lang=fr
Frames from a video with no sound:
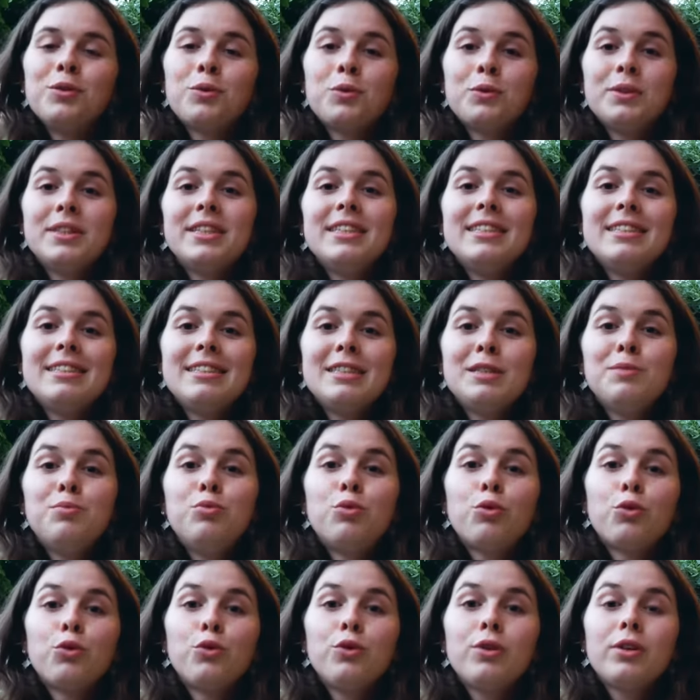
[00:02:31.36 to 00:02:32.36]
Donc on est ici
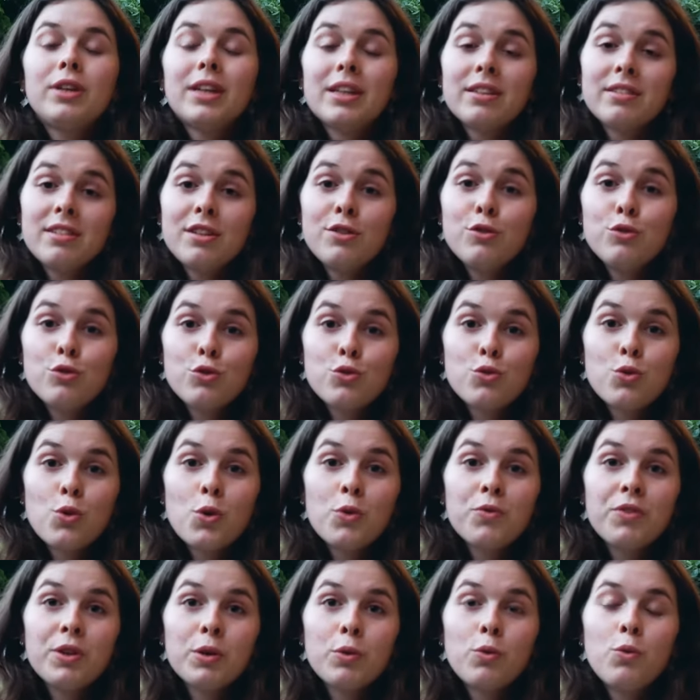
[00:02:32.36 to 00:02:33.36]
pour une quinzaine de jours
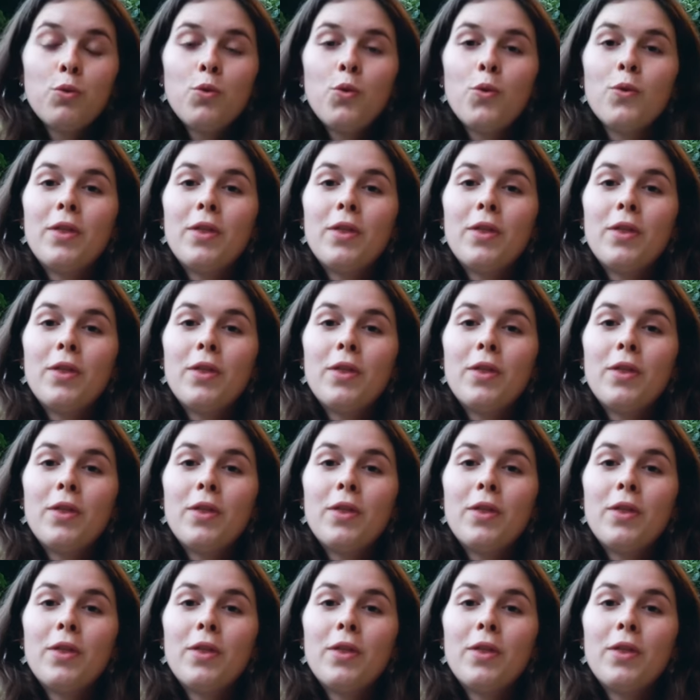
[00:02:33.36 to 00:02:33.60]
environ.